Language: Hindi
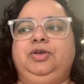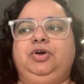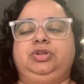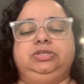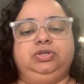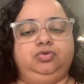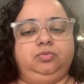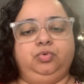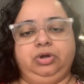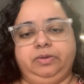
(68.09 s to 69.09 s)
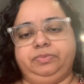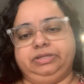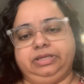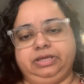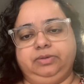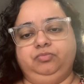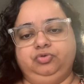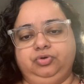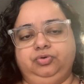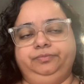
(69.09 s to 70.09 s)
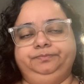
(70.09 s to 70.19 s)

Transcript: और किसी को तो बोलना पड़ता है कि मुँह धो